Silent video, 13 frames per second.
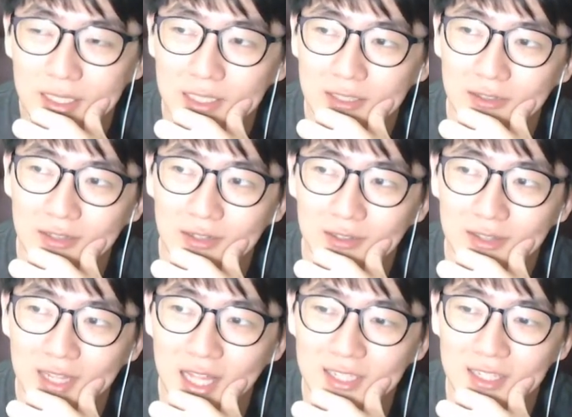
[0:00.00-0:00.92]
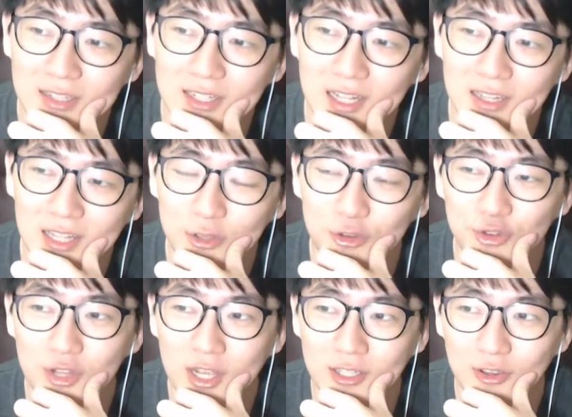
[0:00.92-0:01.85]
그래서 그런 타자들한테
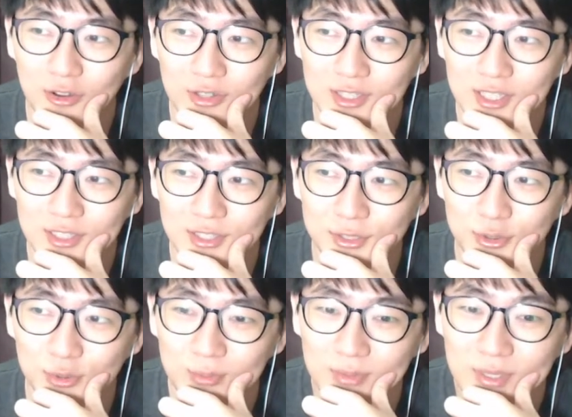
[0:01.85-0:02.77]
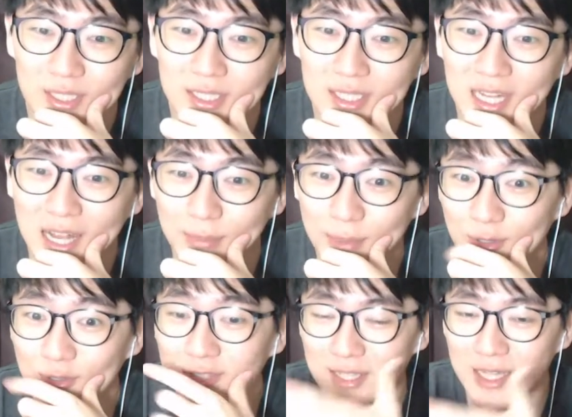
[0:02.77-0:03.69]
유리한 경기장을 좀
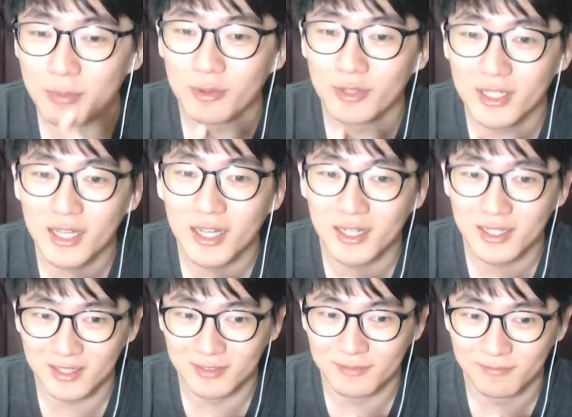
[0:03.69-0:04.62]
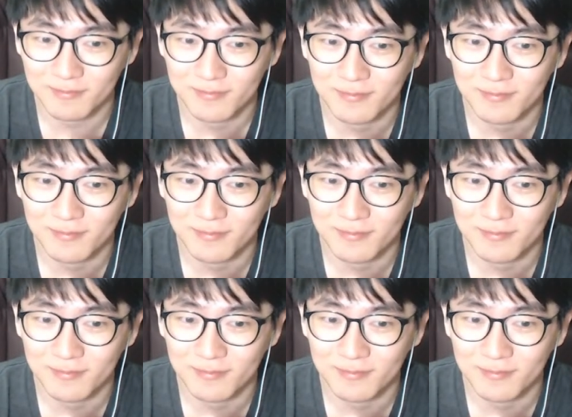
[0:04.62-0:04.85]
아무래도 쓰다 보니까